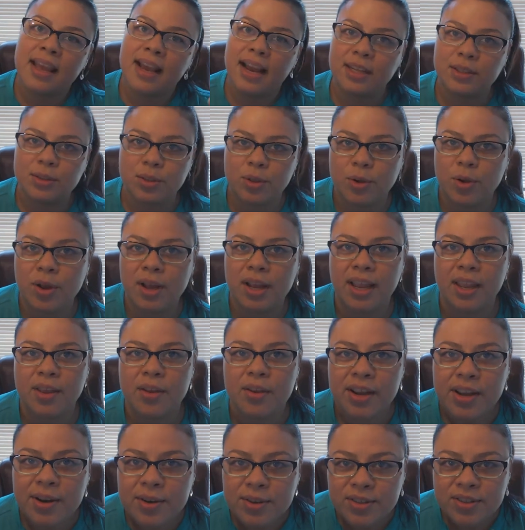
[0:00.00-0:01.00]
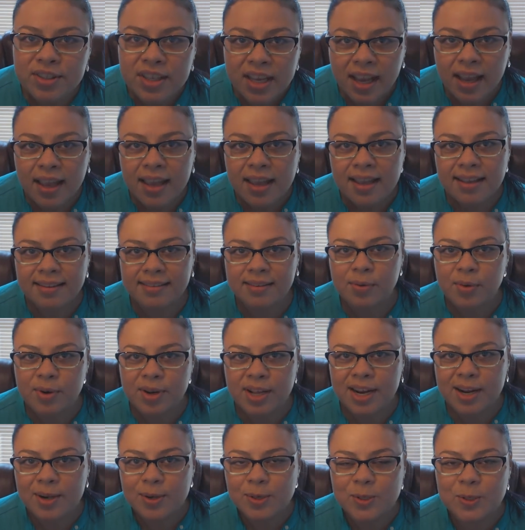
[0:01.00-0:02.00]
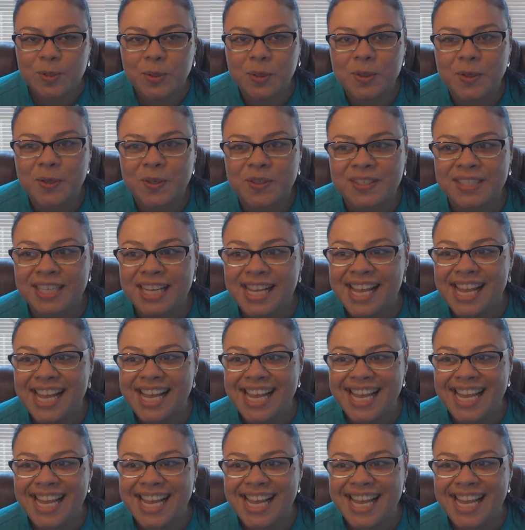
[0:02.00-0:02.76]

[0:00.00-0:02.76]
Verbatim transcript: a todos aquellos que nos siguen y que se unen a nosotros.